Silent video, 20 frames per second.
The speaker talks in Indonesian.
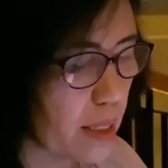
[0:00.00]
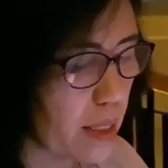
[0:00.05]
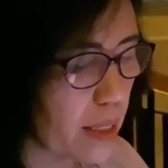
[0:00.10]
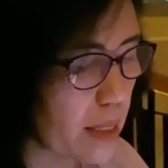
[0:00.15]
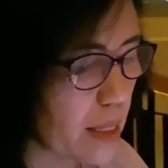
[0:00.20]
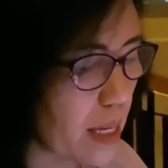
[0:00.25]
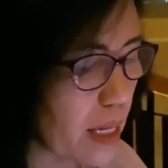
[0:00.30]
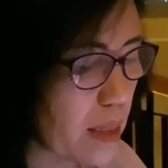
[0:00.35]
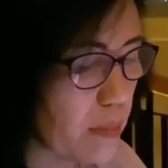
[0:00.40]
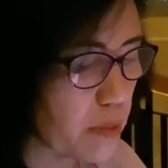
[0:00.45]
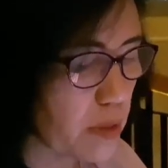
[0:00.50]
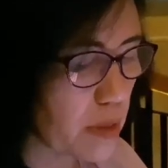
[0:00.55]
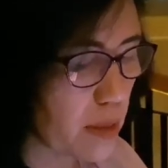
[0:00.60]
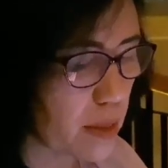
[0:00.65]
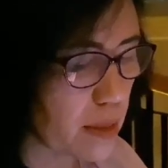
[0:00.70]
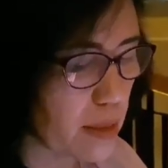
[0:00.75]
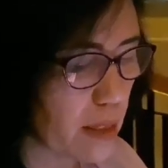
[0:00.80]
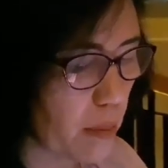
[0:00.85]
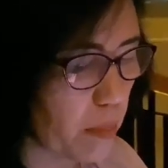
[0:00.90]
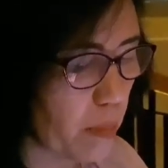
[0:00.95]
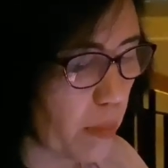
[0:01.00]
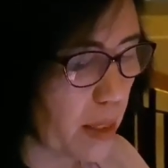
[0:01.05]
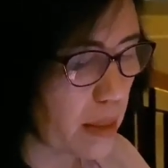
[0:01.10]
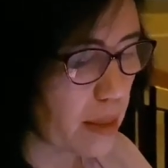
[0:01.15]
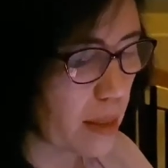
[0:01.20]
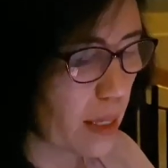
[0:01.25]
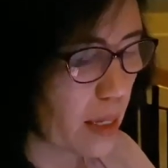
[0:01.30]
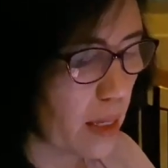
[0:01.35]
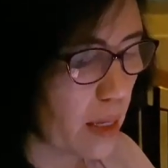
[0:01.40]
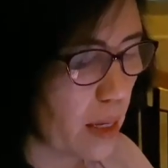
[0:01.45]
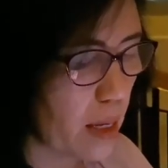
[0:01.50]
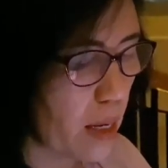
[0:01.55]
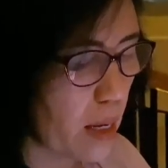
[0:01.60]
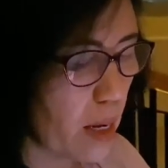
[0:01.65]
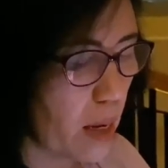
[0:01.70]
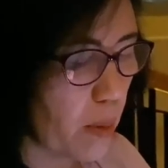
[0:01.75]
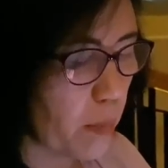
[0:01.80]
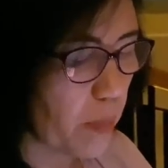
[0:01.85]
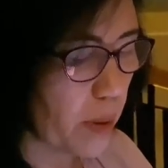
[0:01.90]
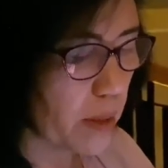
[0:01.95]
dalam sekejap mata
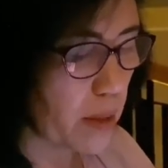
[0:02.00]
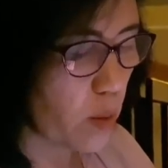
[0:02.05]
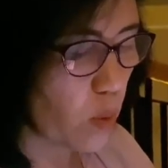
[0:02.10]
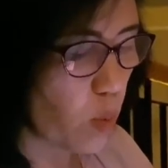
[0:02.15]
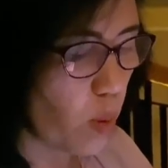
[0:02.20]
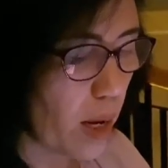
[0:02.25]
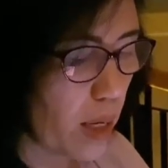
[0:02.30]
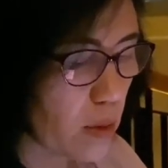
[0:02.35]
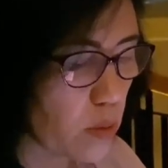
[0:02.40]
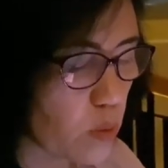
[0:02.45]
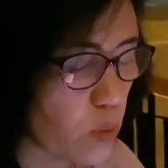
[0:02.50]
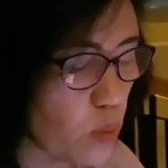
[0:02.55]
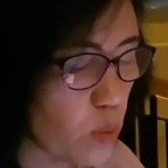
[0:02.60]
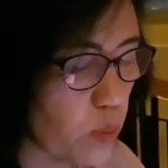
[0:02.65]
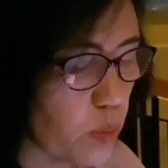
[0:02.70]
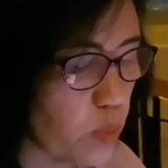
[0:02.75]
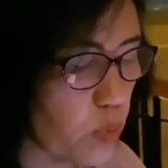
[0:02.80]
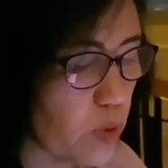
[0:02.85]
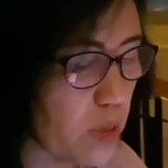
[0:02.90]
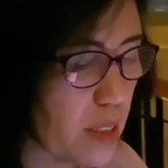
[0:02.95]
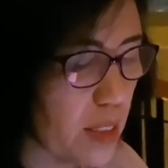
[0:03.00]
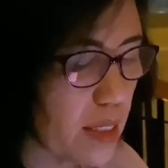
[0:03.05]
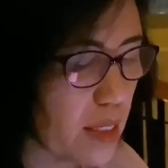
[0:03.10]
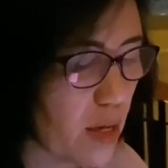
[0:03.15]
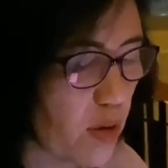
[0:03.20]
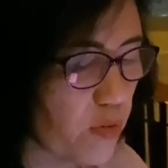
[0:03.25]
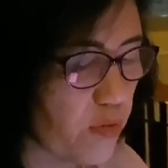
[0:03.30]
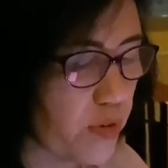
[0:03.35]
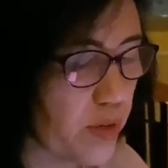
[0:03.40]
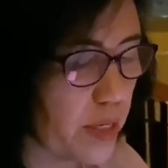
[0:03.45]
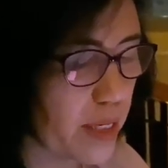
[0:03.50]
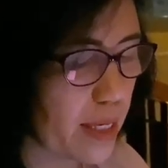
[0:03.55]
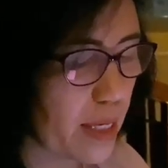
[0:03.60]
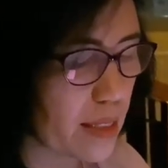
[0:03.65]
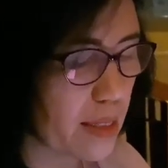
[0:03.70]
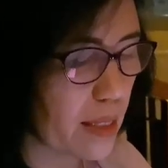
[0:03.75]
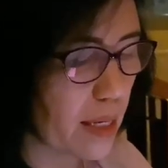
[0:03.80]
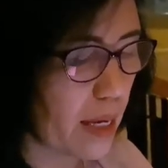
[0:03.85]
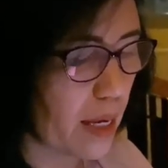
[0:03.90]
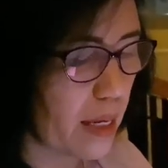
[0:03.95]
pada waktu bunyi nafir yang
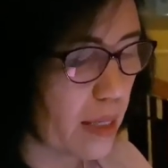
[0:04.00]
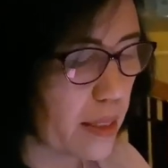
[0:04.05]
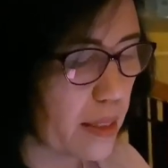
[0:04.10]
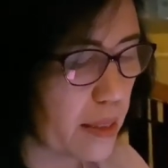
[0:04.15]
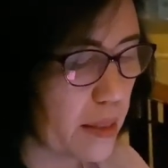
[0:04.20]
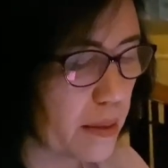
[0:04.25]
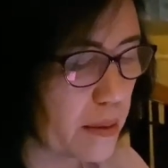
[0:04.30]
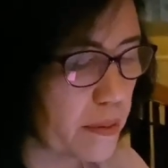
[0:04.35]
terakhir